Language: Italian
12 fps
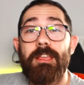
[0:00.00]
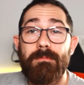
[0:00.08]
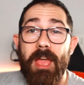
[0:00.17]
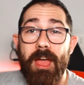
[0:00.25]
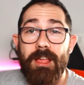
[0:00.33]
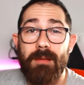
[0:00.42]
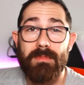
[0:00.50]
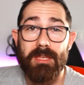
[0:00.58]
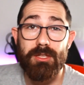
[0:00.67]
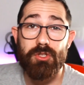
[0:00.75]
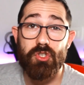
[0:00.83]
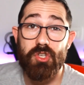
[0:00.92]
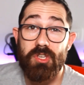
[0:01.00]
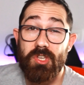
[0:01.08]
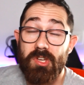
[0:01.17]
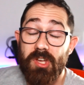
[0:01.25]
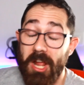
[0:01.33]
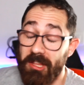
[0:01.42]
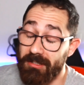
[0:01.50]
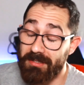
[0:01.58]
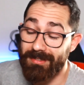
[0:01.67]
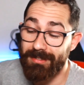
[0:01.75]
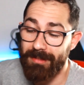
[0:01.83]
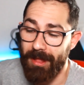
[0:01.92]
i miei amici Redez
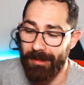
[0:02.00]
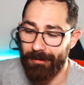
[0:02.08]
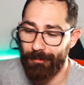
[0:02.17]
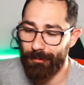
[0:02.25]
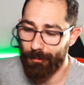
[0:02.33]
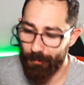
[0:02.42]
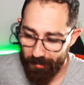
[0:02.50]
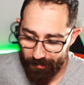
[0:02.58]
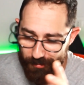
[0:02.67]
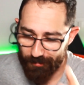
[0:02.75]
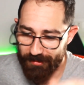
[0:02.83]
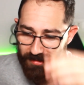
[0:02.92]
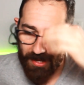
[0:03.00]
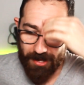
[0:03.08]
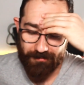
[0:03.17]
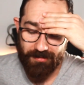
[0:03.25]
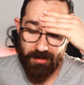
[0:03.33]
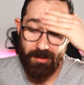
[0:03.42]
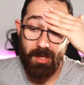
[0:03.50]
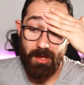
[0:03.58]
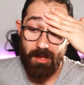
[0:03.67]
e Sinergo, quelli sul server.